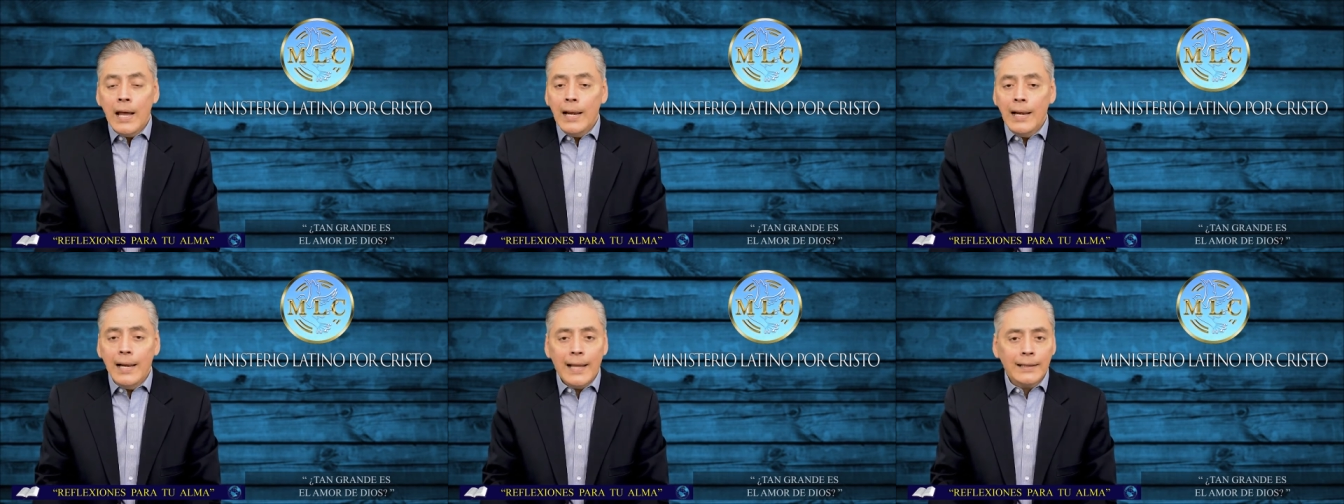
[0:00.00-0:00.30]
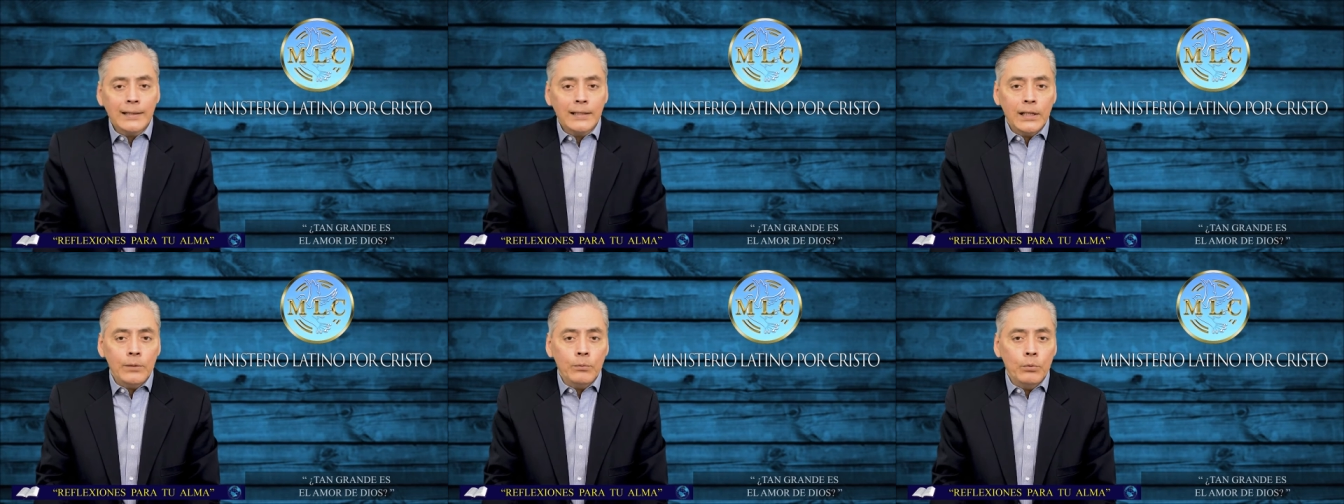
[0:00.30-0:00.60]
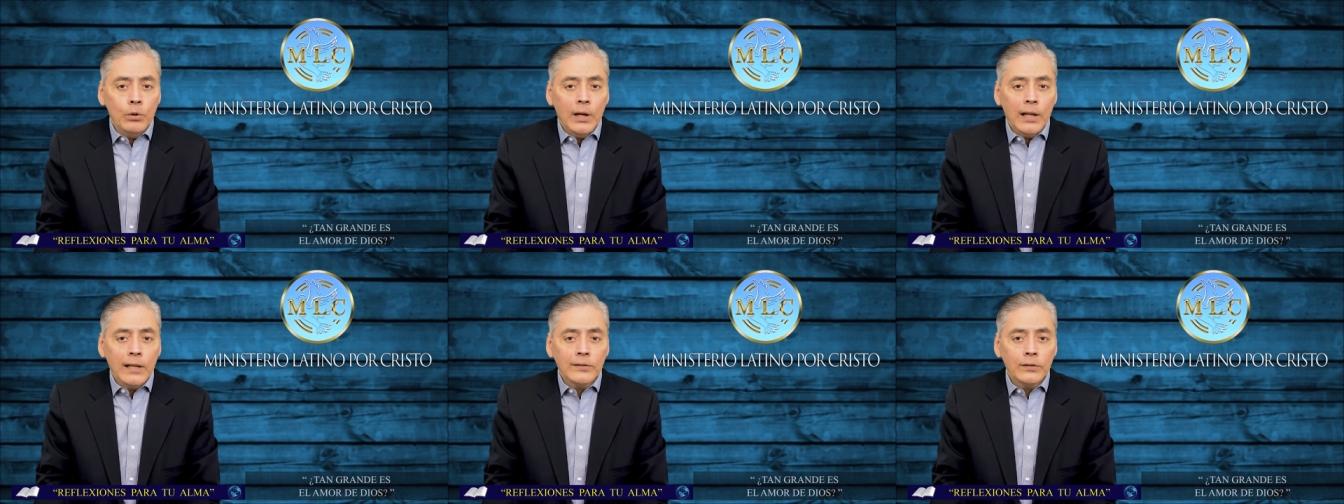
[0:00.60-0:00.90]
La
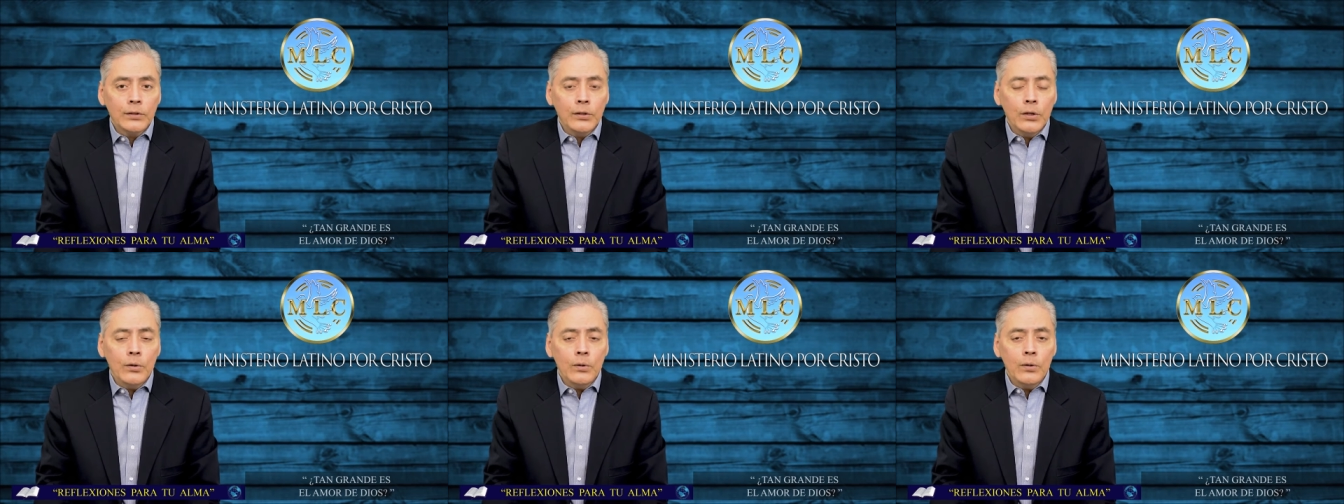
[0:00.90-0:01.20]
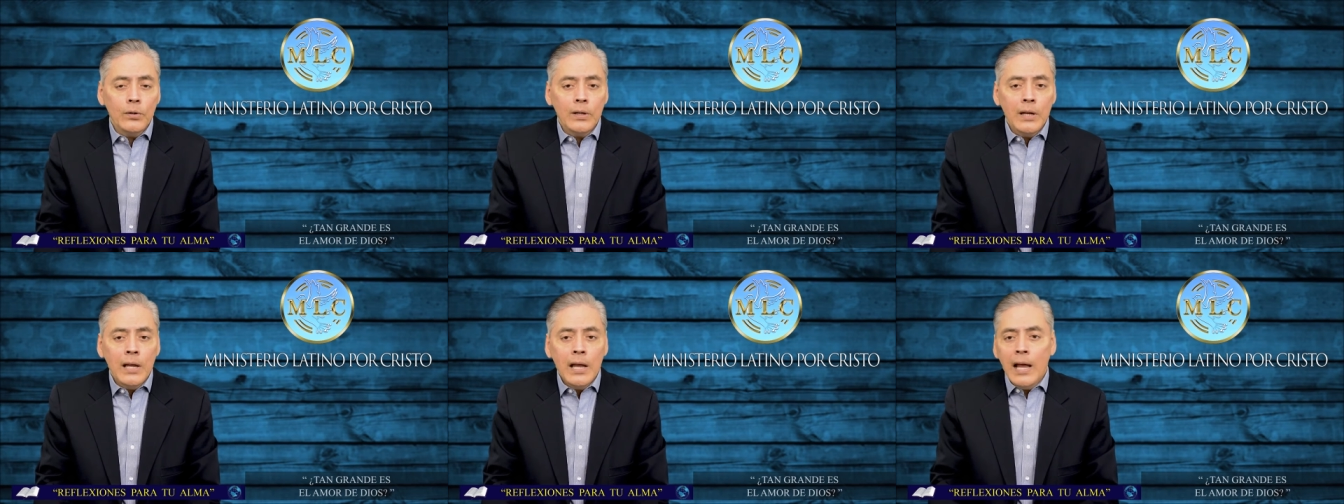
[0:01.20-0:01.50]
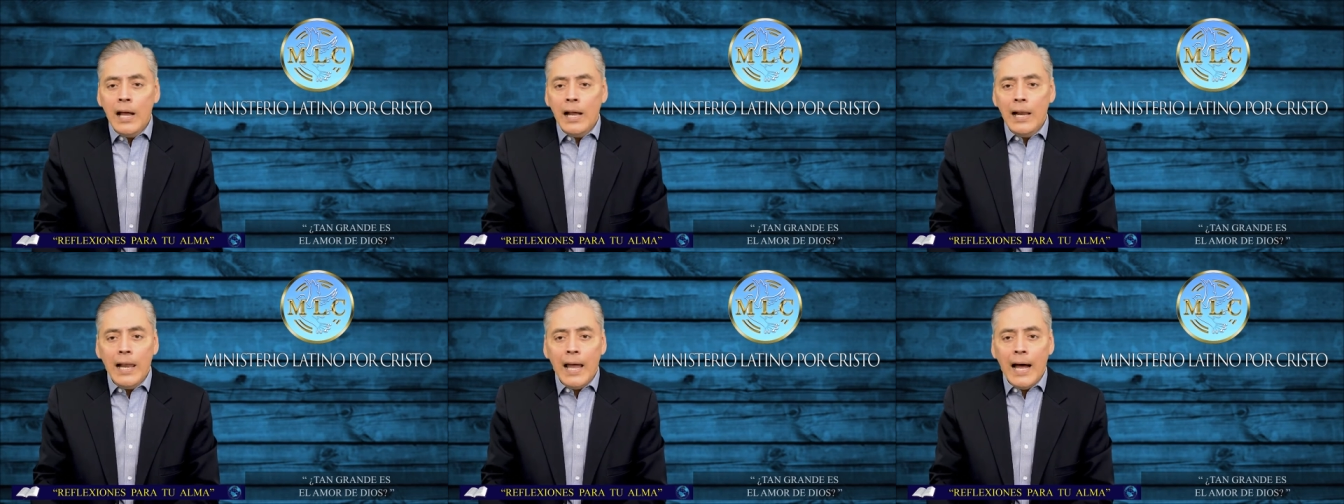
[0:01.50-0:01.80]
tribulación,
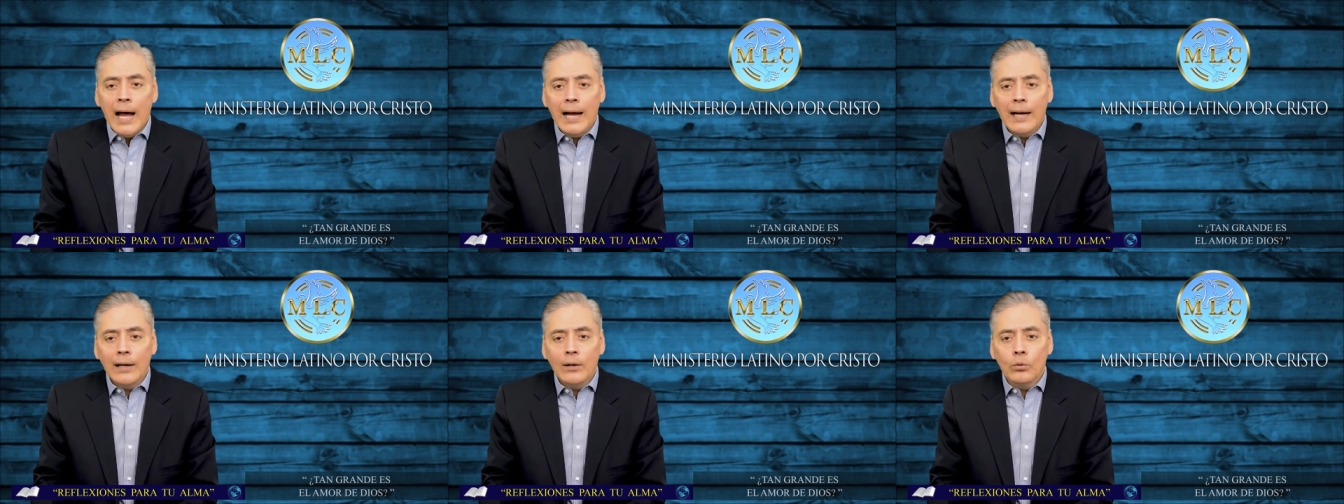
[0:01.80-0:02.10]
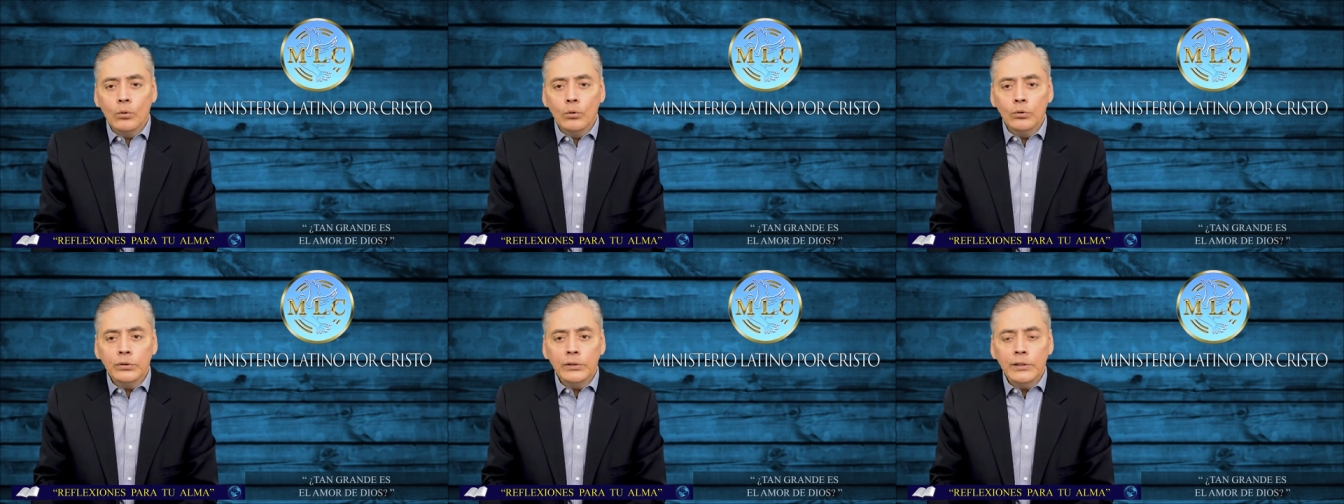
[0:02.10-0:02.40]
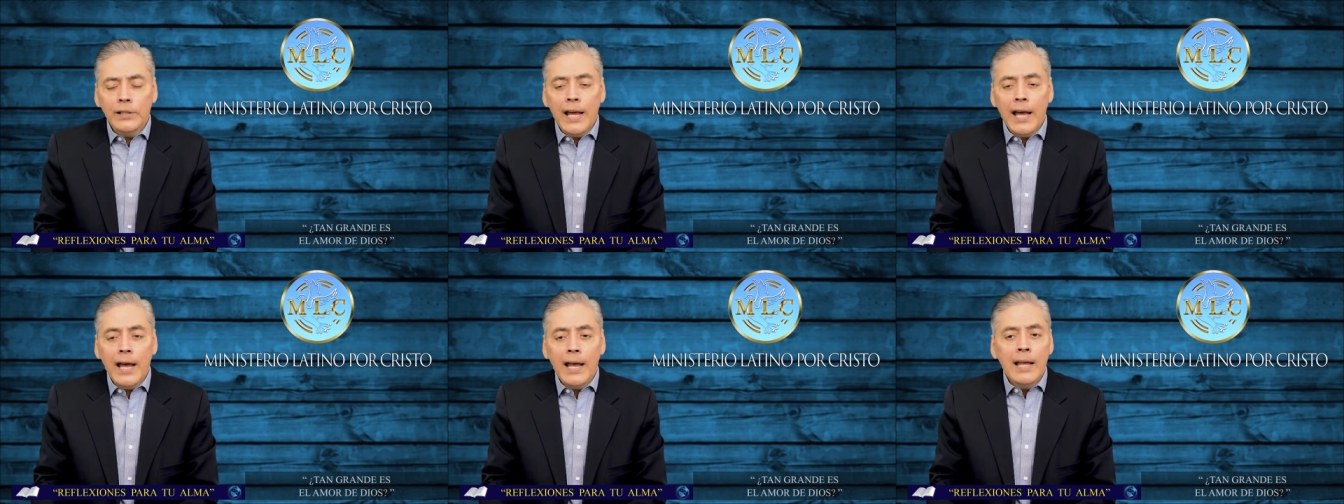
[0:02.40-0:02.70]
la
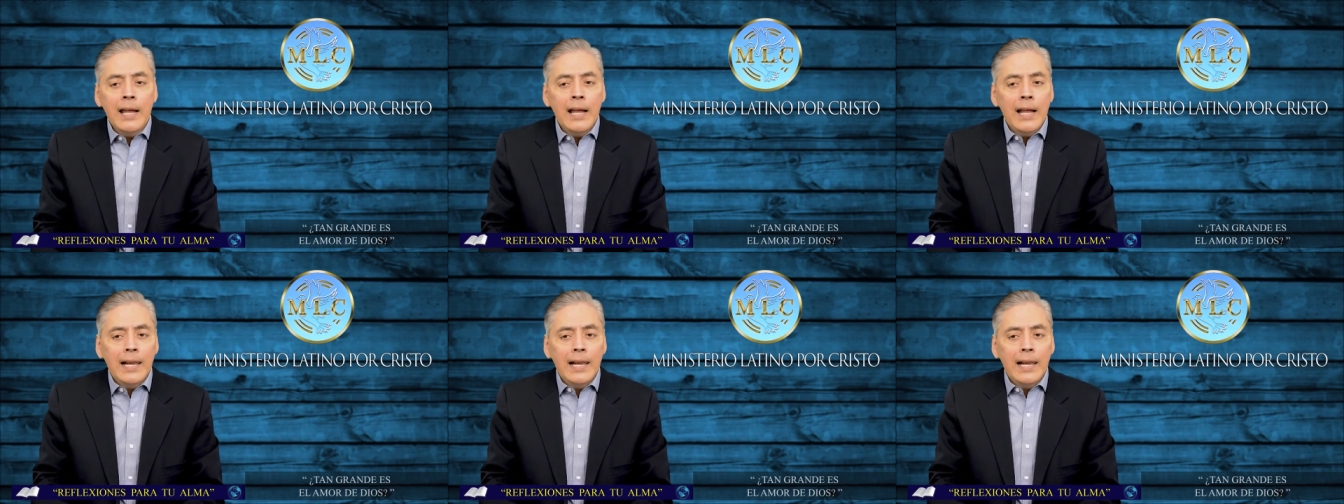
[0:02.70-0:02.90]
angustia,